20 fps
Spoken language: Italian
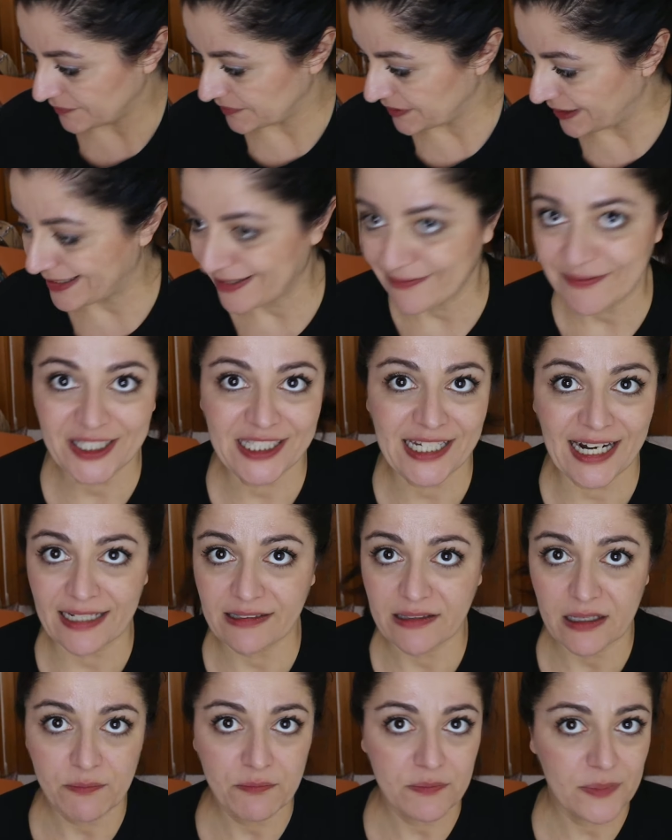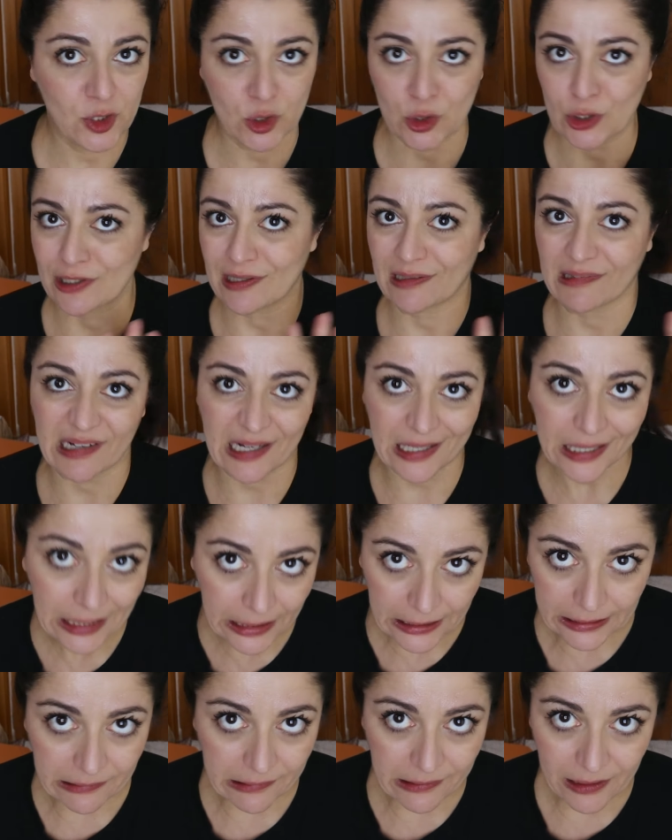e che vedrete mi sono state
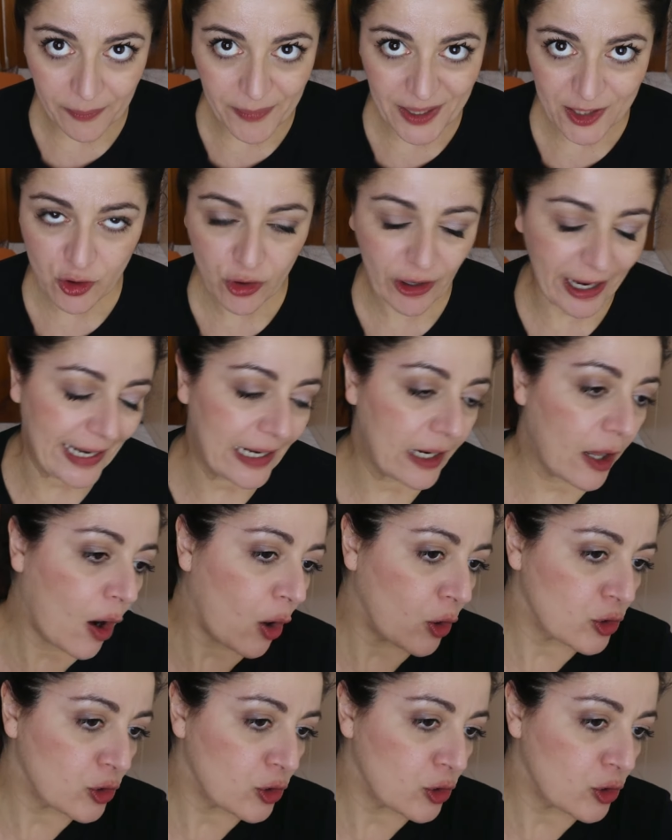regalate da mia sorella